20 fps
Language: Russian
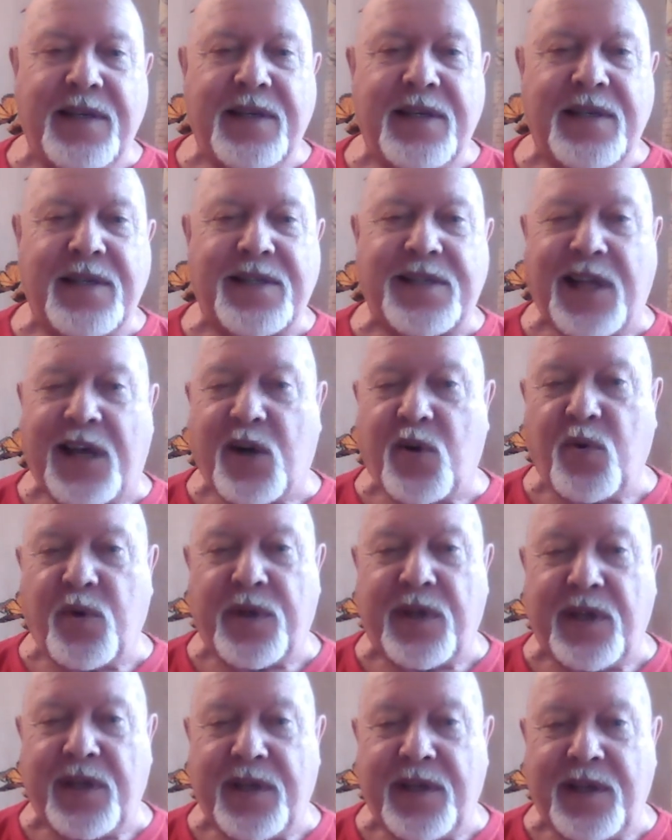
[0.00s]

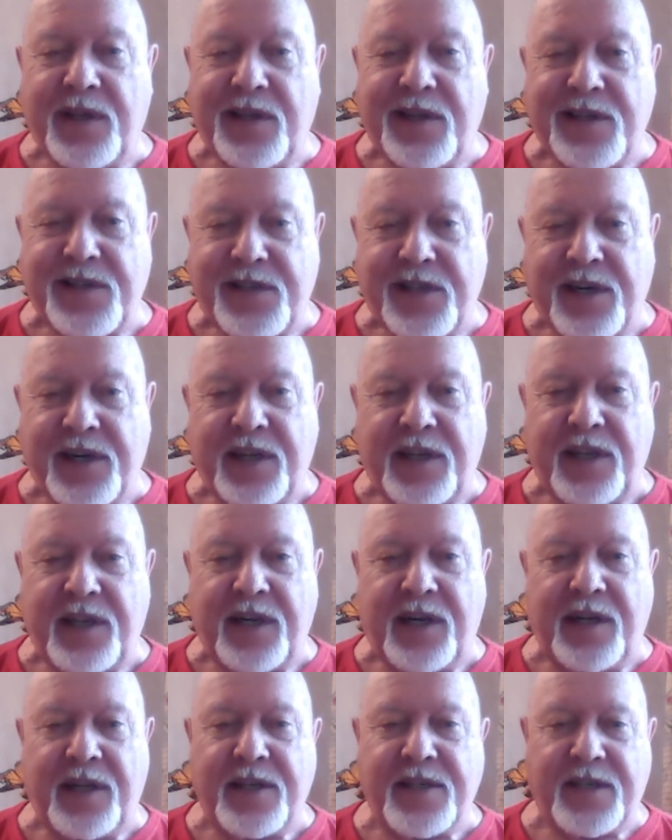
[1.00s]
старухи
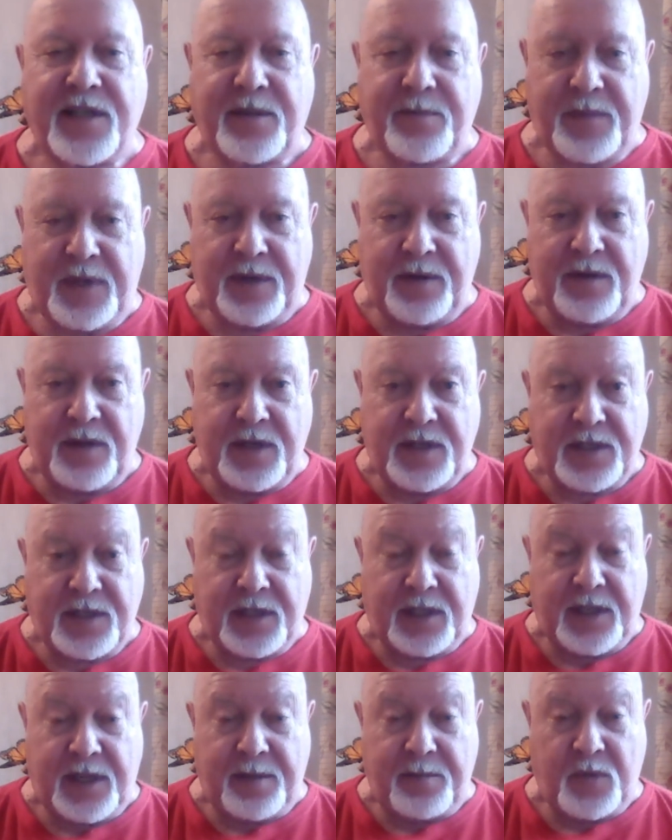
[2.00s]
Изергиль из, одме, из
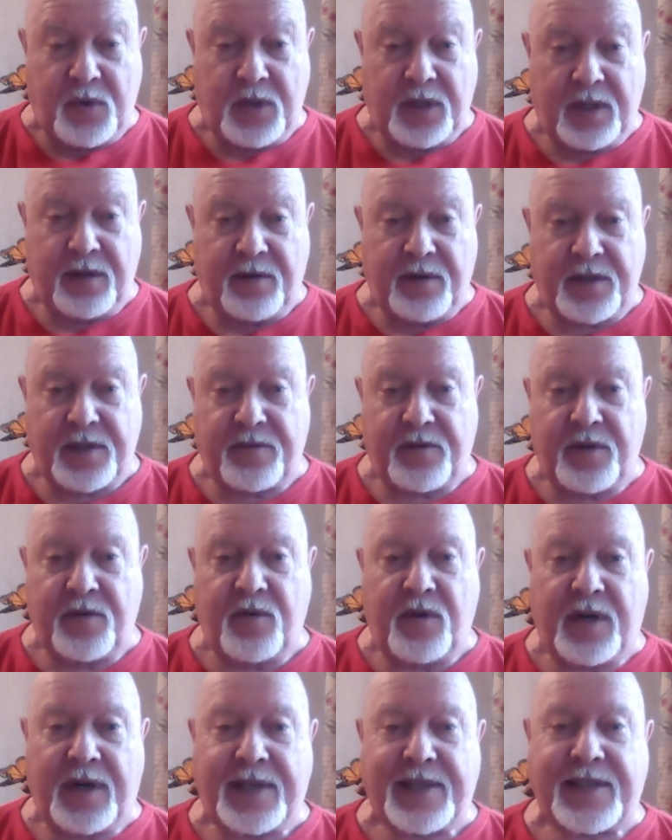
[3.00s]
одноименного
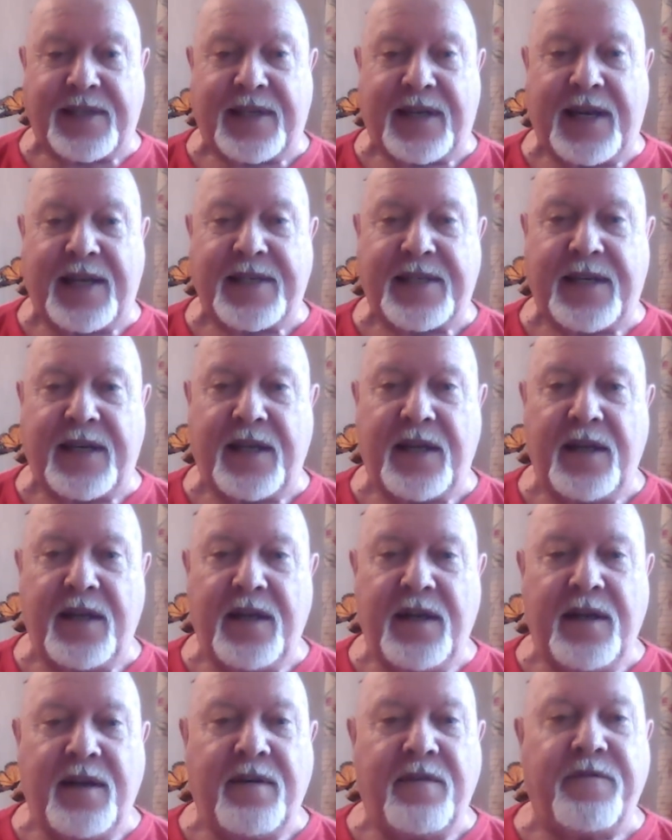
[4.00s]
своего рассказа,
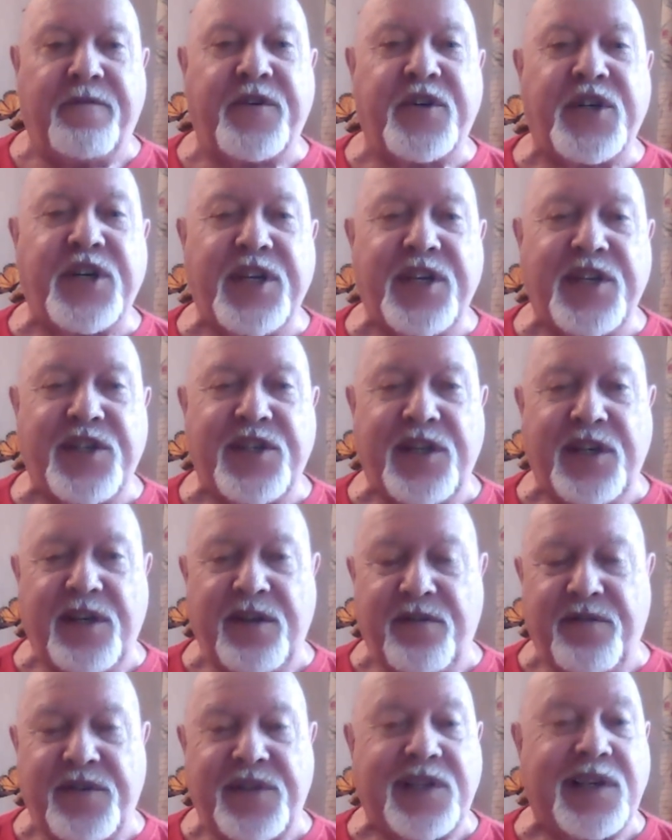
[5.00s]
в
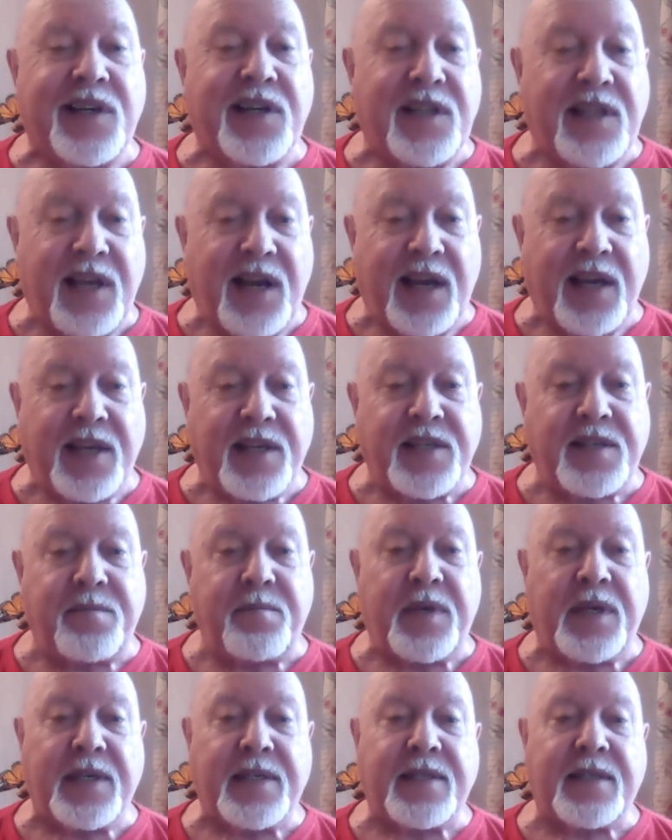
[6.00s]
жизни всегда есть
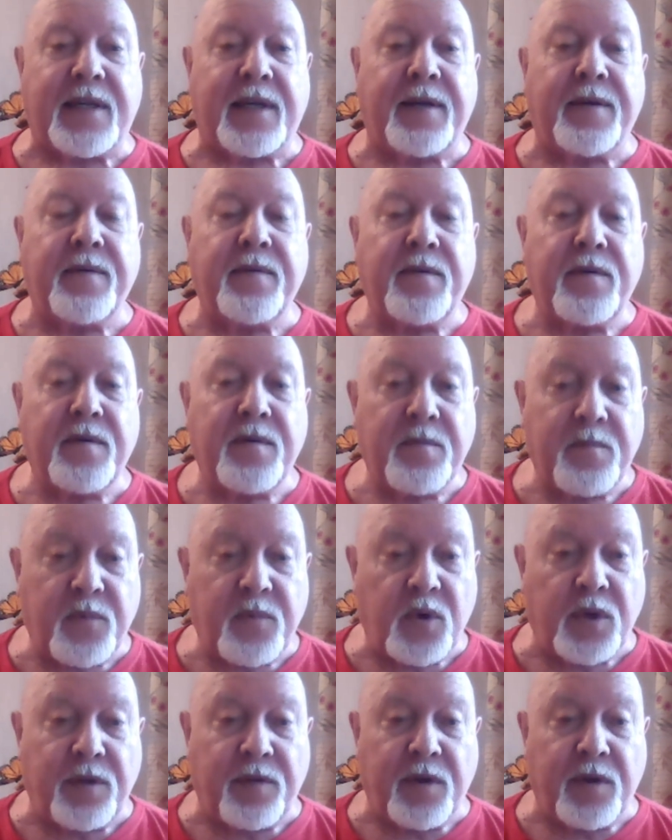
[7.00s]
место
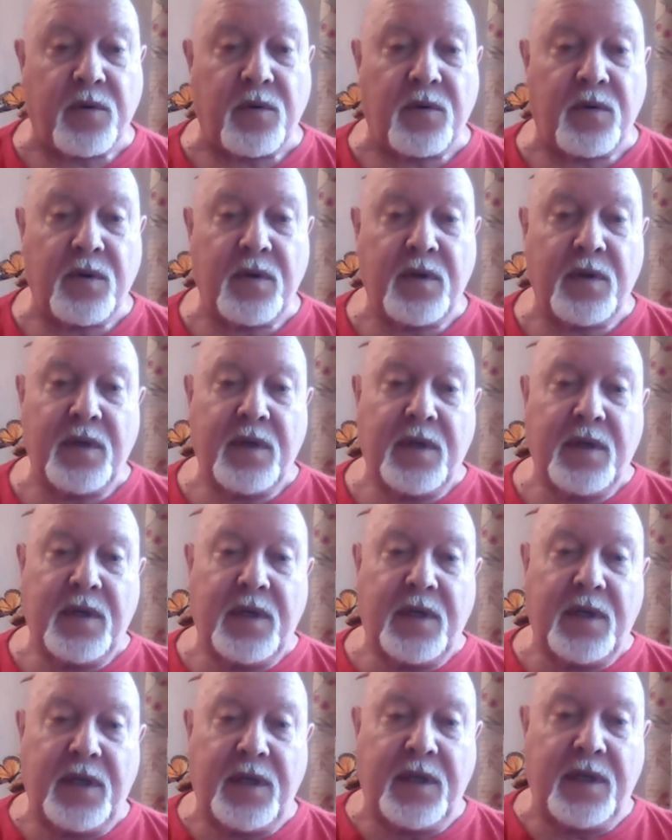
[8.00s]
подвигу.
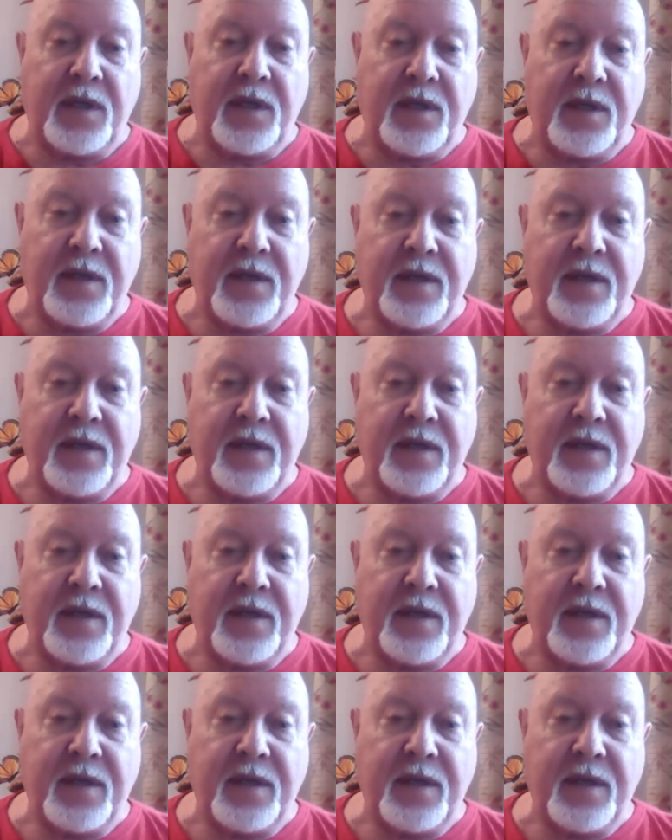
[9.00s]
И